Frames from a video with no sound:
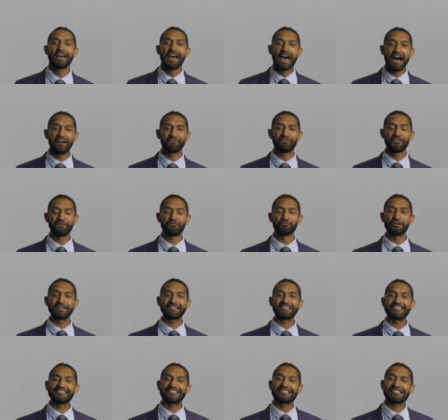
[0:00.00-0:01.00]
Avez-vous
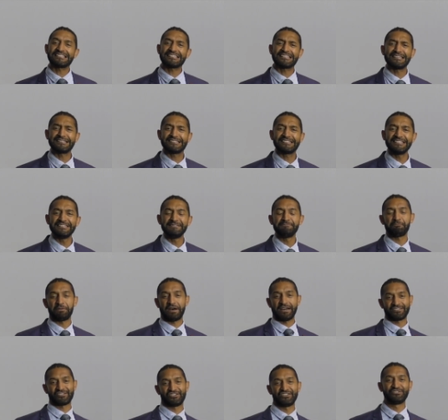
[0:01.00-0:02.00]
été saisis
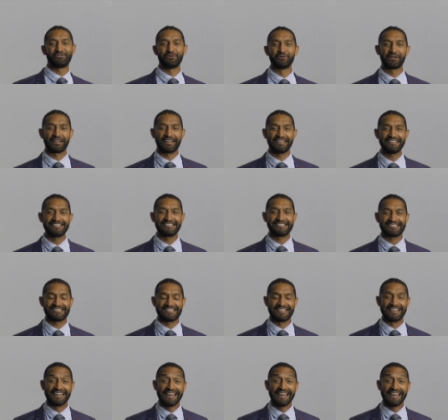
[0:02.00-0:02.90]
par Jésus-Christ